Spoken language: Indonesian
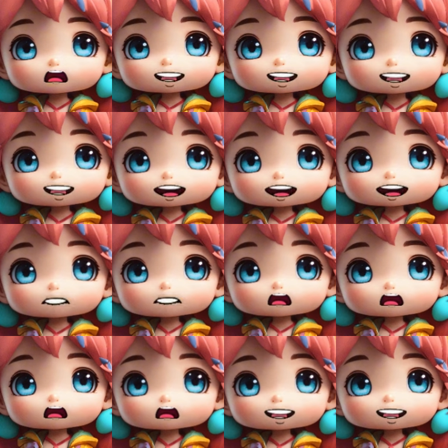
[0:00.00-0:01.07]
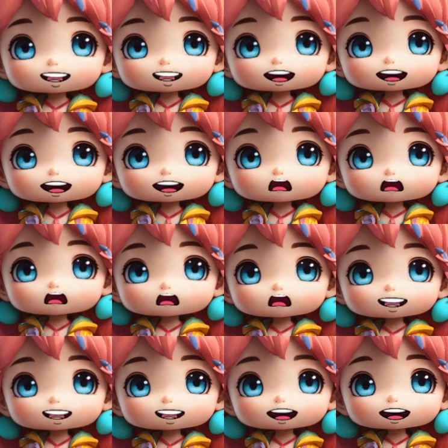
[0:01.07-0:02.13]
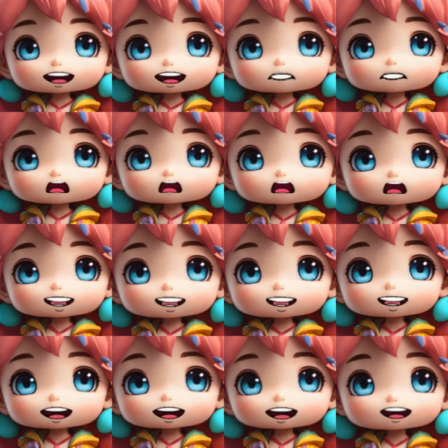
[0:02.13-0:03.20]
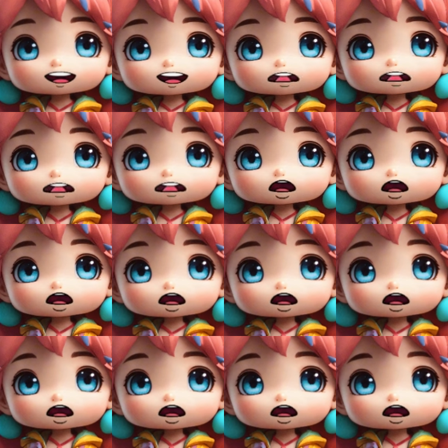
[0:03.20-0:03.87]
ini cukup bermanfaat. Karena itu dia bisa mengerti sebagian